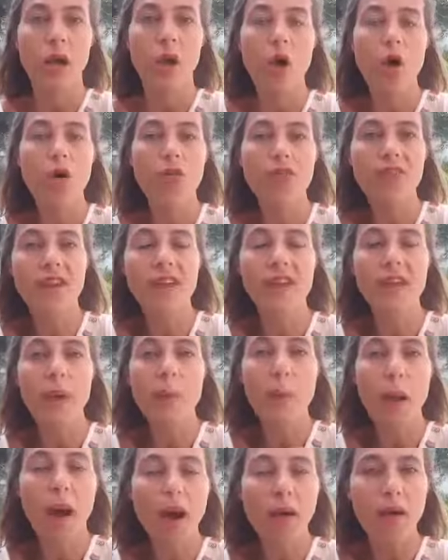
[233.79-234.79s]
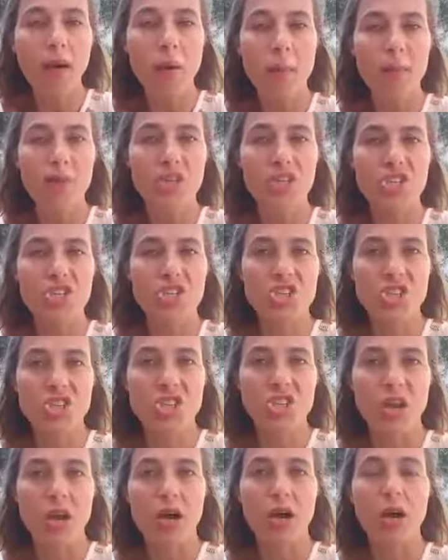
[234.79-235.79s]
Öfkeyle bağıran bir
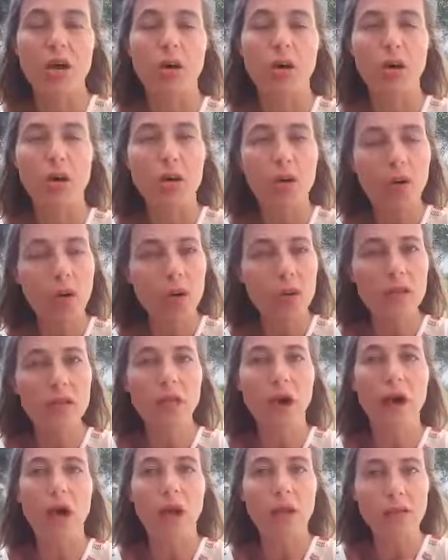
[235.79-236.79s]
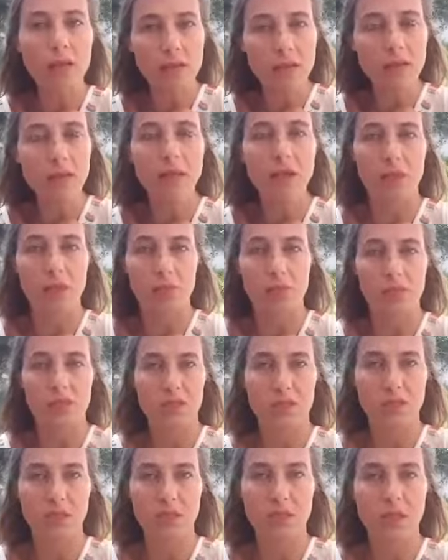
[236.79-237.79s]
kişiyi o anda alttan
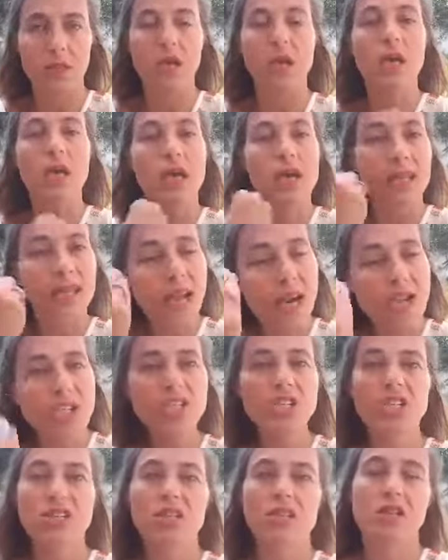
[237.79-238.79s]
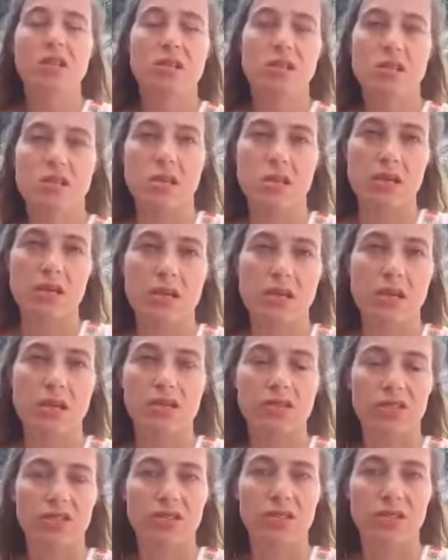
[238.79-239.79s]
almanız gerçekten size
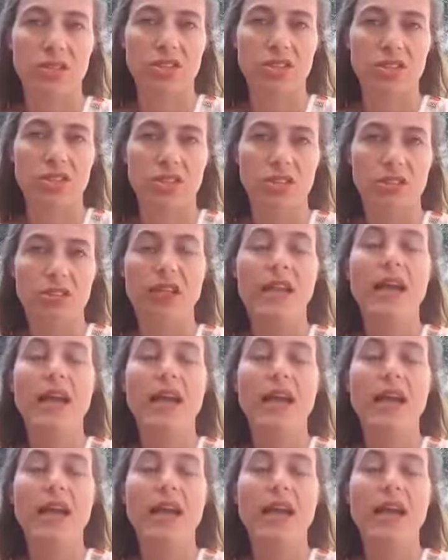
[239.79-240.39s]
kazandırdığı için